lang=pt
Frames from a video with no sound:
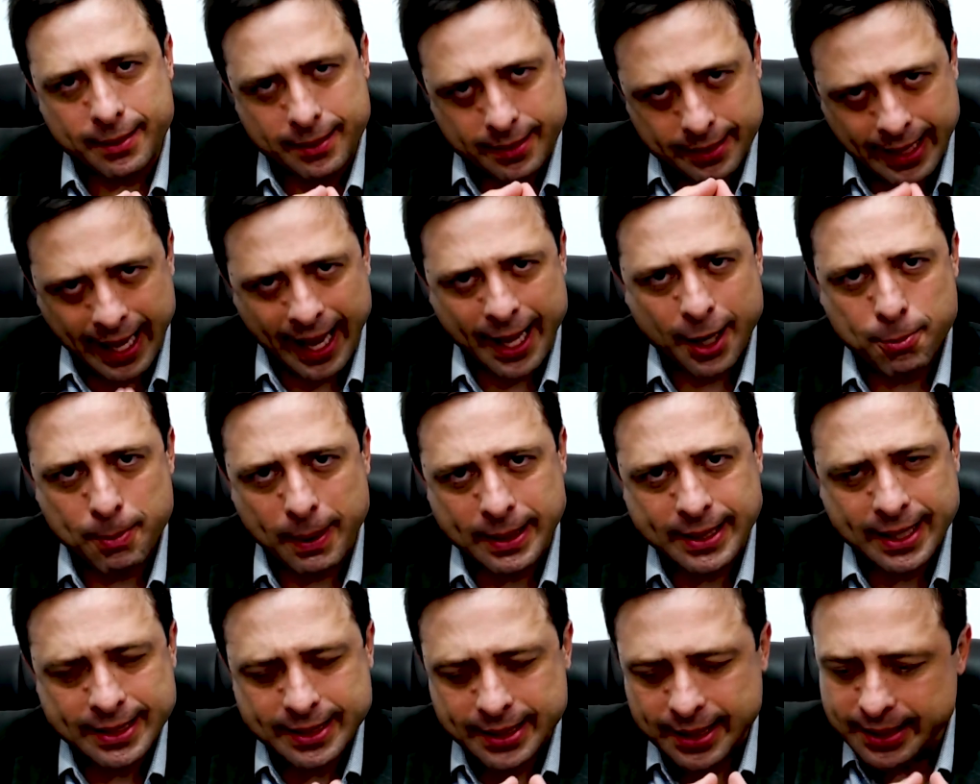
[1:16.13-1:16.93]
dar uma
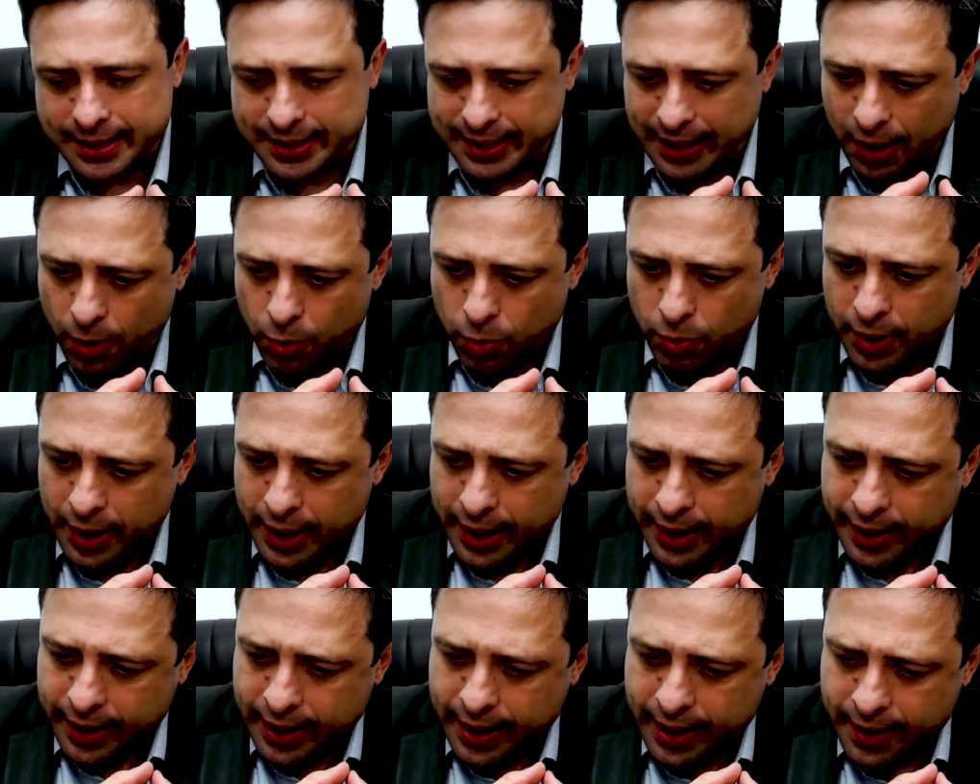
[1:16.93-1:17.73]
decisão
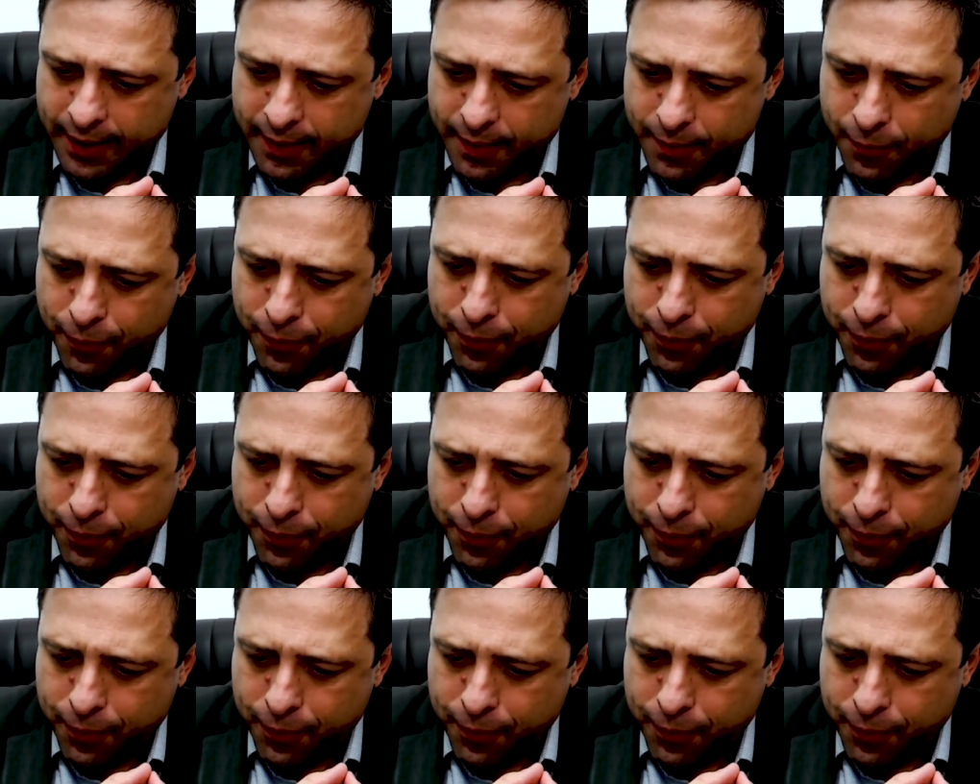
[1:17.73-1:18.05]
que